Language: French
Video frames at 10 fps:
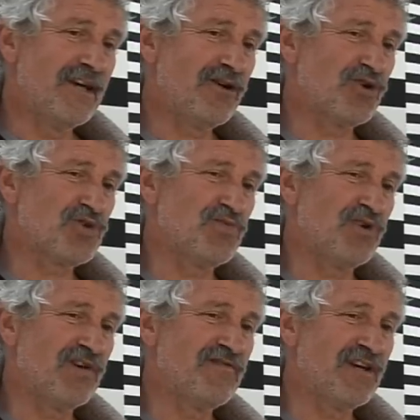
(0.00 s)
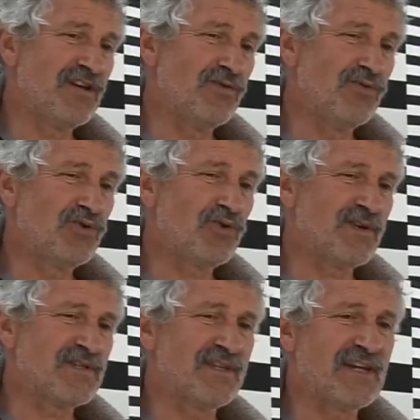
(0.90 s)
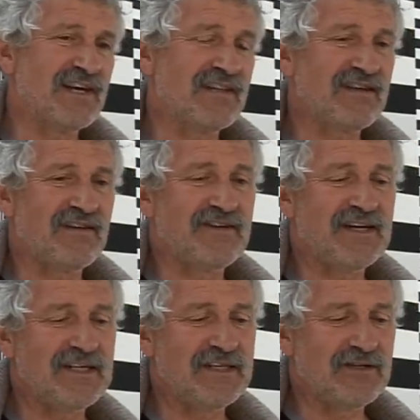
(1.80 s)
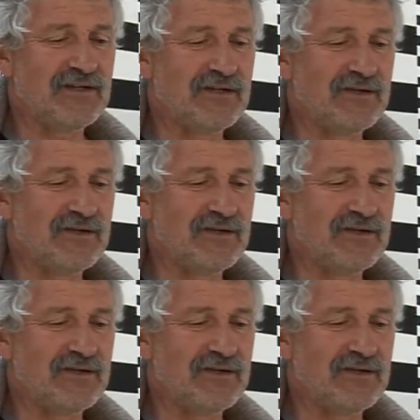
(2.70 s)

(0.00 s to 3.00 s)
Et quand je me réveille au bout de trois ans d'arrêt de travail, euh,